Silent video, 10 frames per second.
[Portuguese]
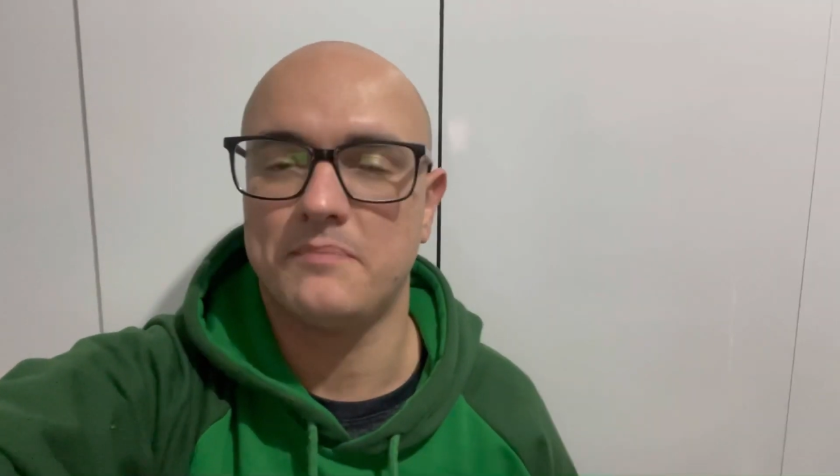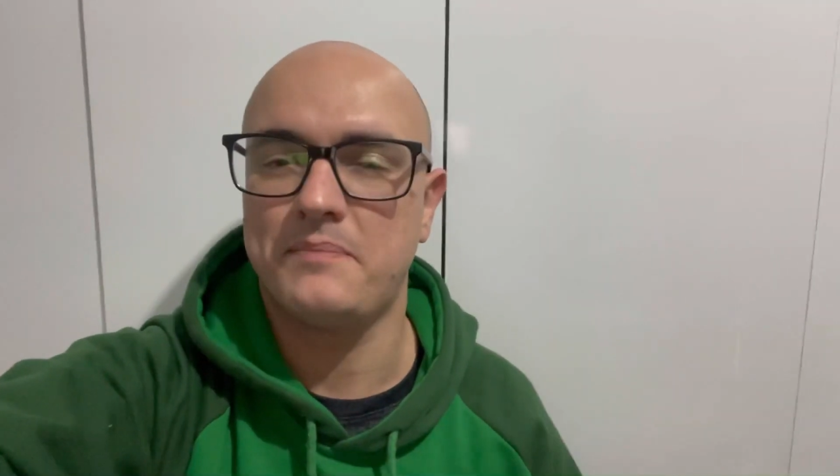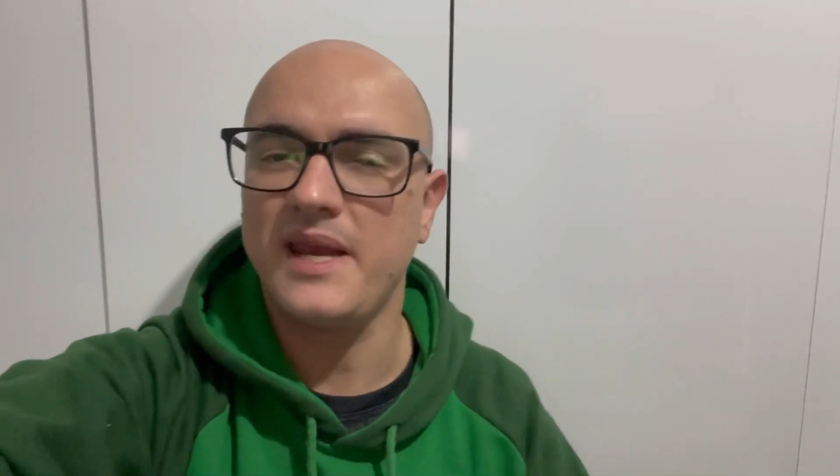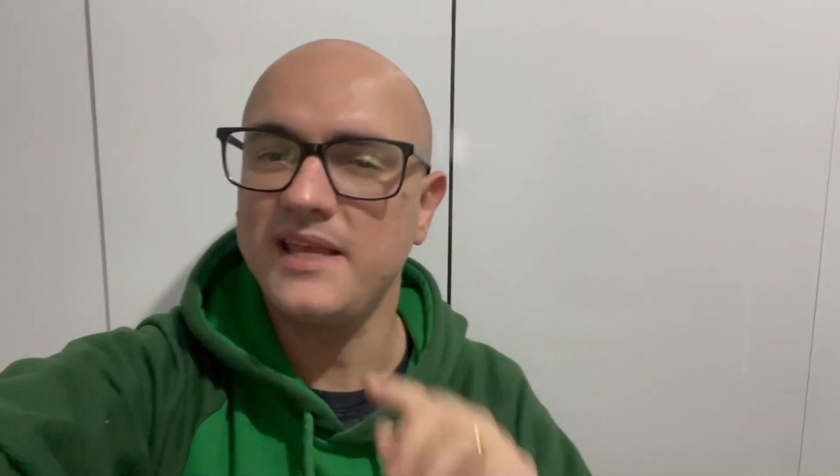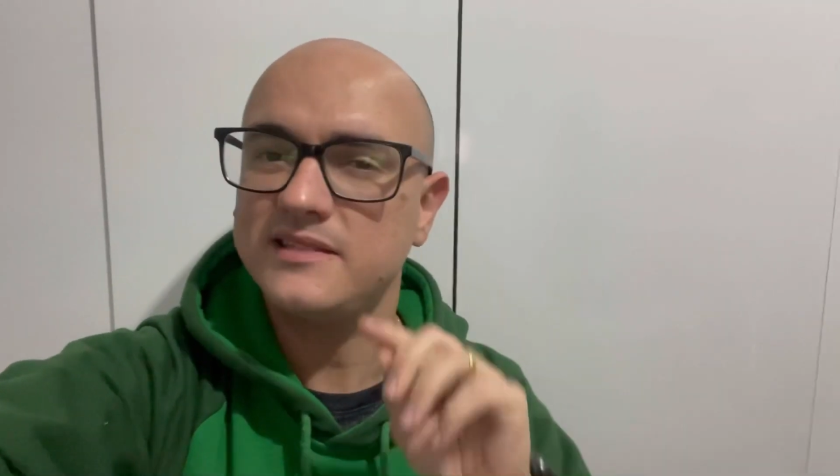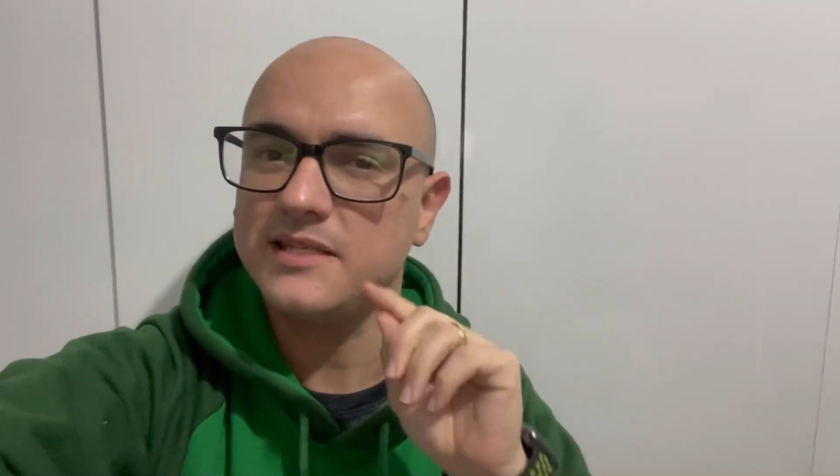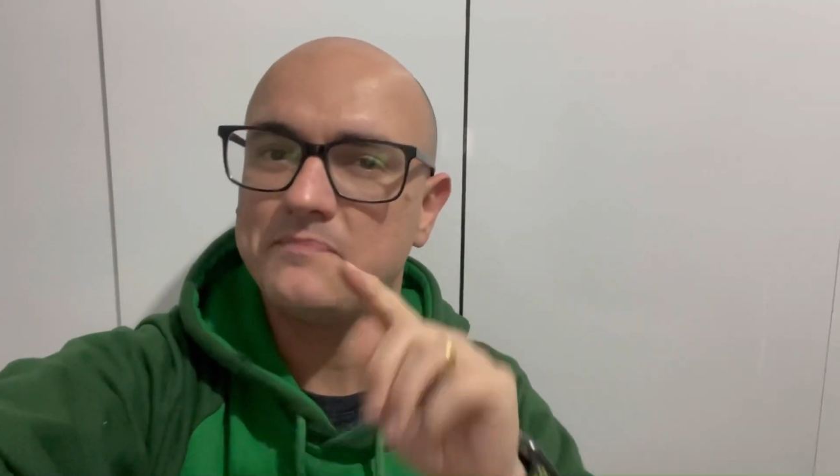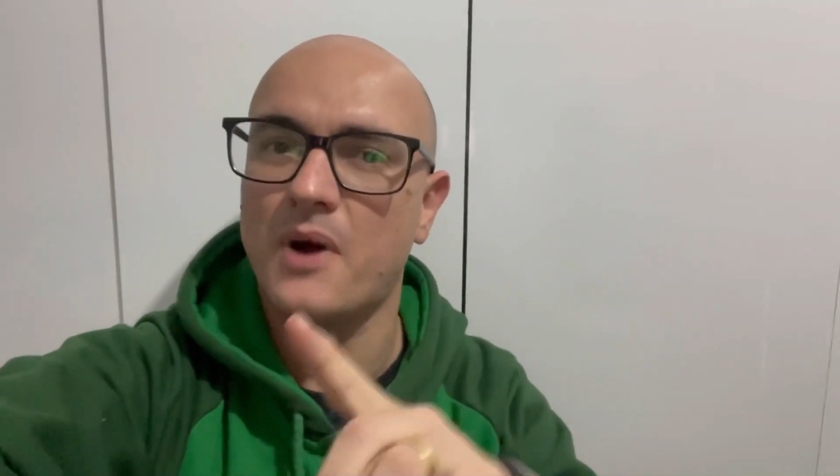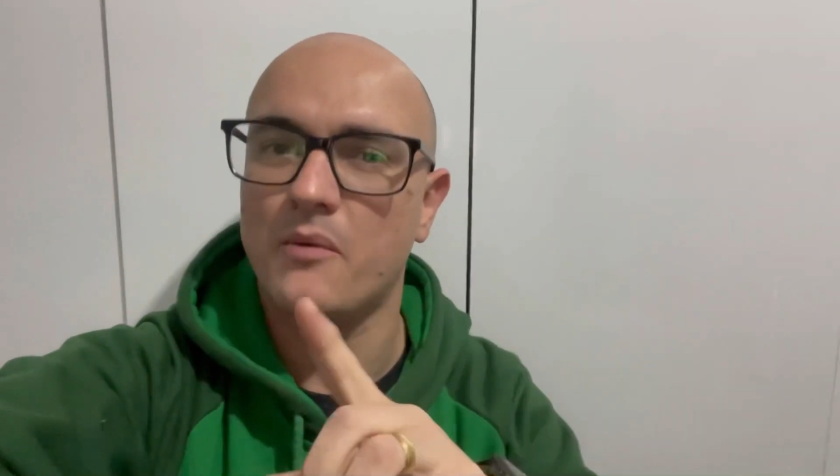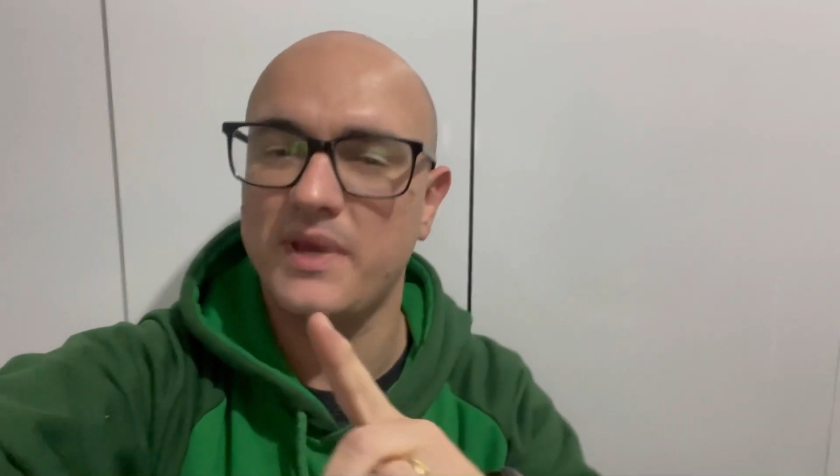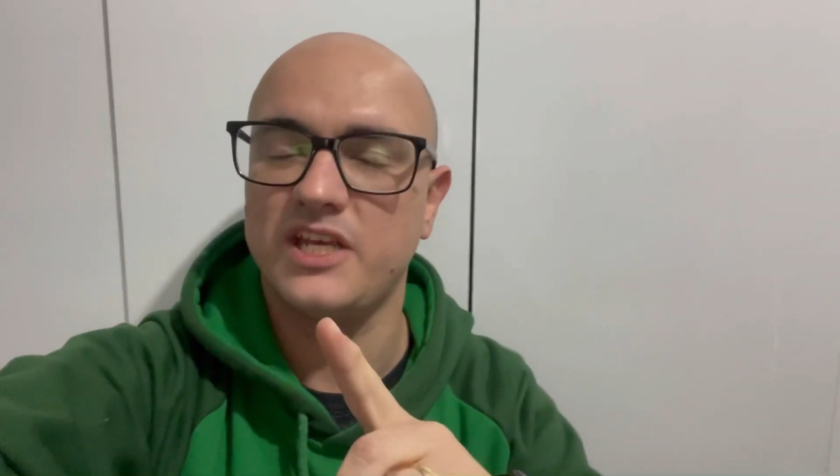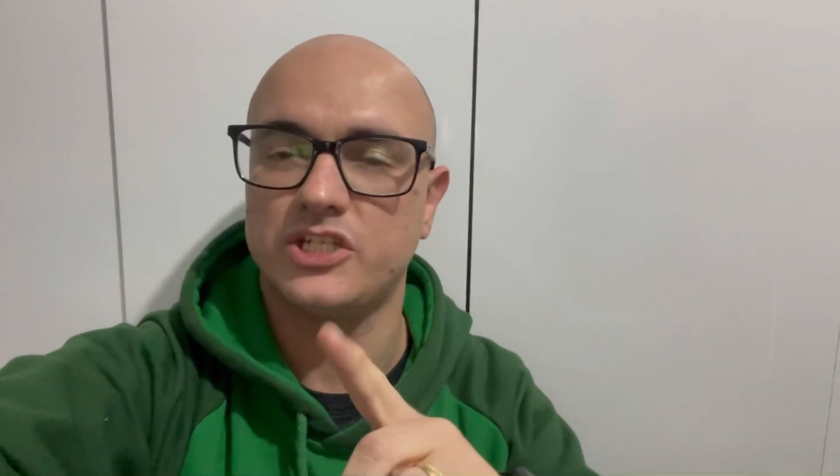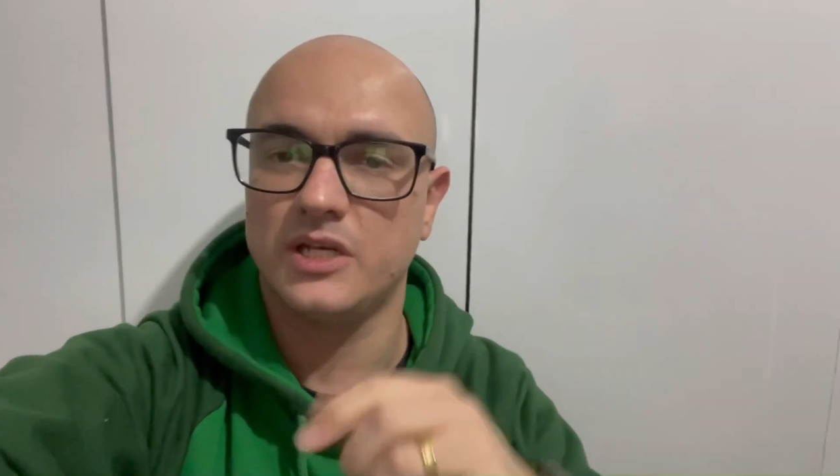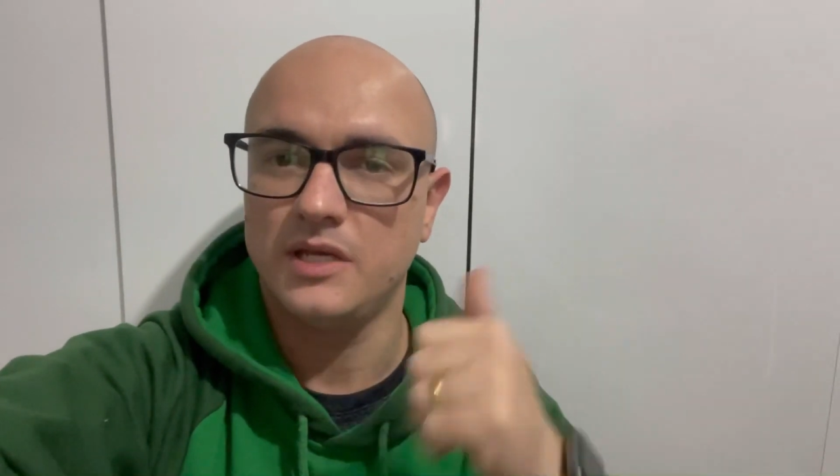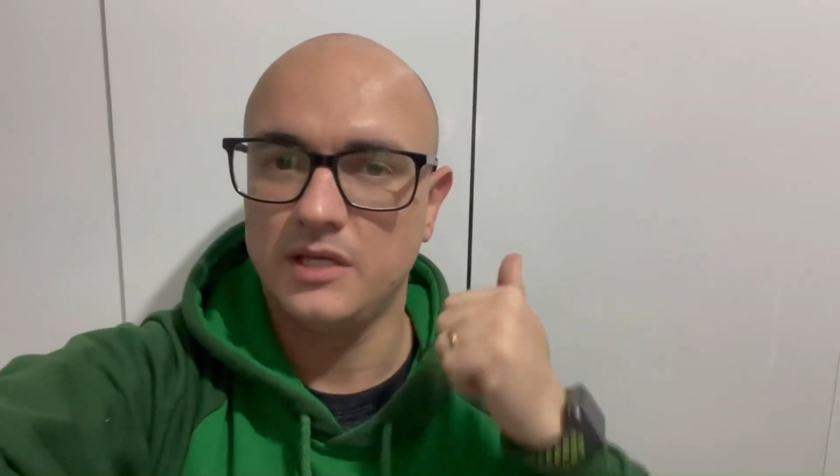principalmente